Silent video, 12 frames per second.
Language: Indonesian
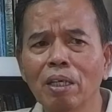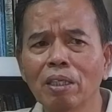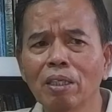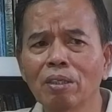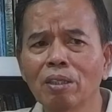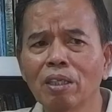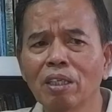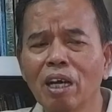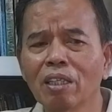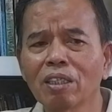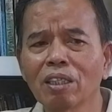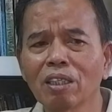cogan itu
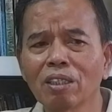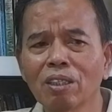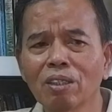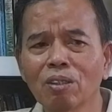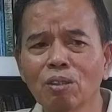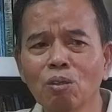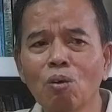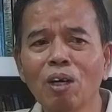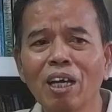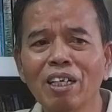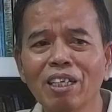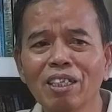cowok ganteng ya